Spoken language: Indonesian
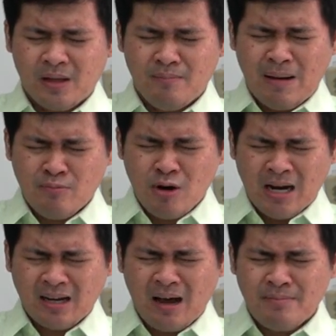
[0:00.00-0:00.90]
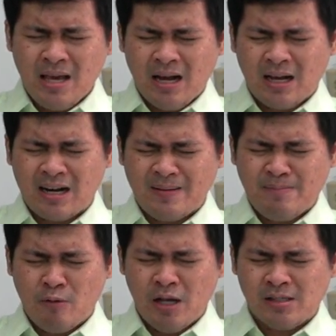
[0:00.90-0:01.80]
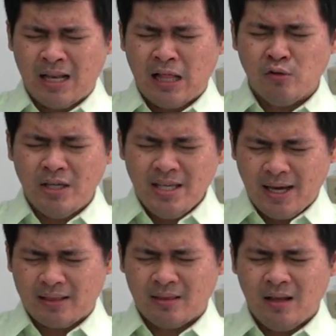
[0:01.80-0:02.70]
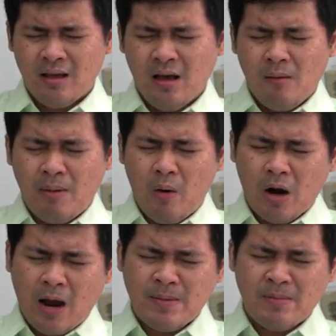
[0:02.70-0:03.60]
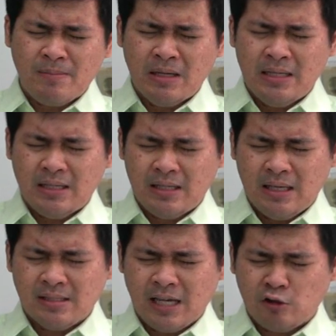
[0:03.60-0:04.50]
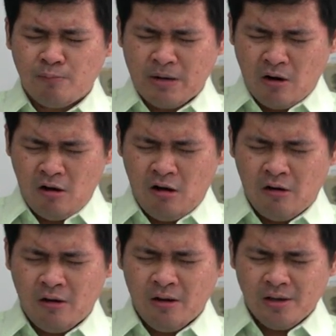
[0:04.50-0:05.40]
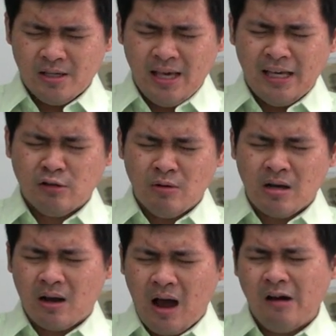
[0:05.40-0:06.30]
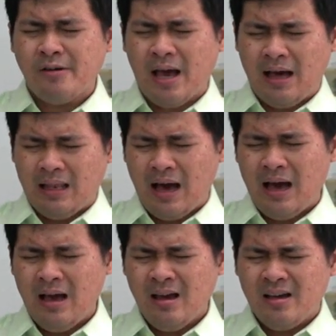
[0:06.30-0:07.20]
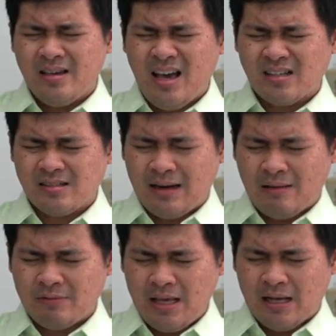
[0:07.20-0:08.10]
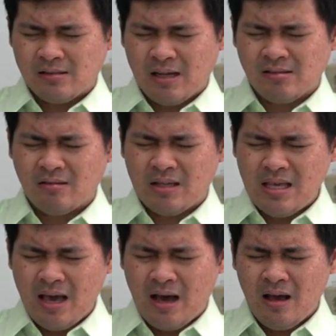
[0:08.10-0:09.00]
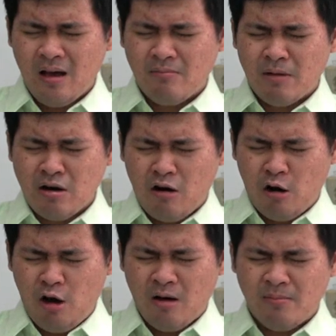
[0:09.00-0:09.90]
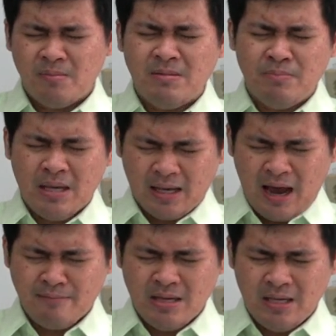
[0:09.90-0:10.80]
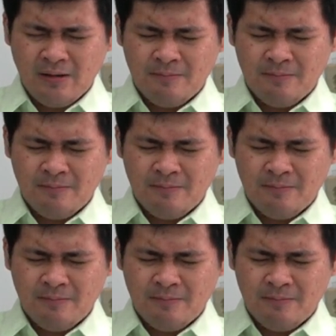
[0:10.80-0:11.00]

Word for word: Mampukan kami agar kami boleh selalu ingat bahwa kami memiliki satu penolong, yaitu Engkau ya Allah, yang senantiasa setia menolong membimbing kami.